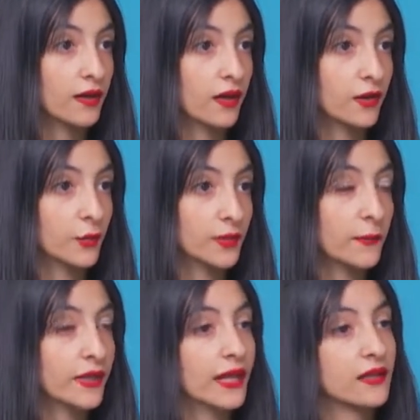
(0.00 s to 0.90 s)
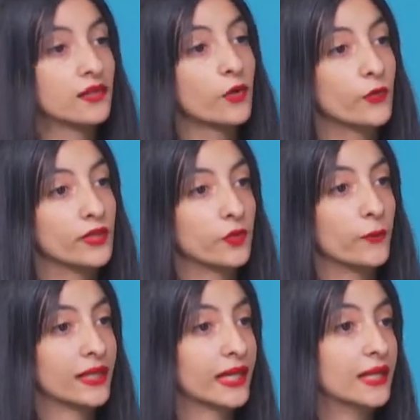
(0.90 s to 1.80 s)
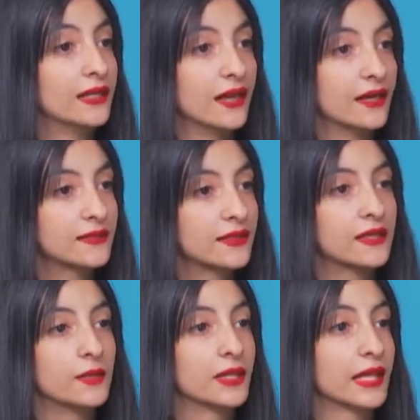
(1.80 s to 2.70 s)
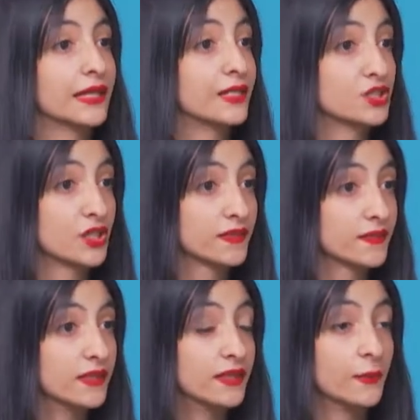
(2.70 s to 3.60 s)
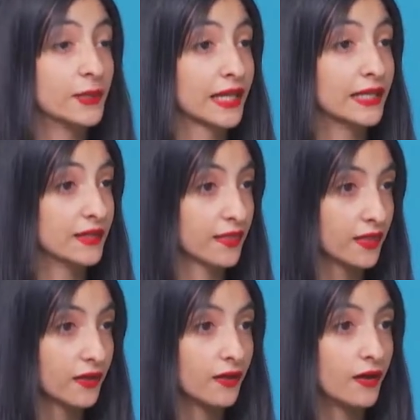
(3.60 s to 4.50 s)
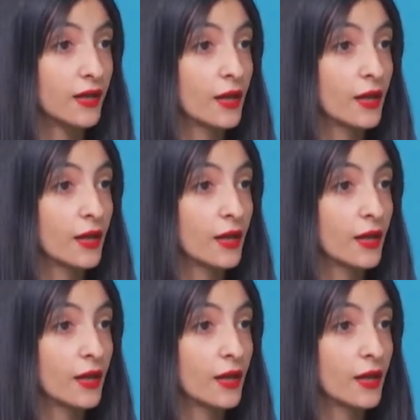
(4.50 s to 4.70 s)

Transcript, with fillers: انه بنعمل على تقويته من خلال العسكرة من خلال الشخصية من خلال الثقة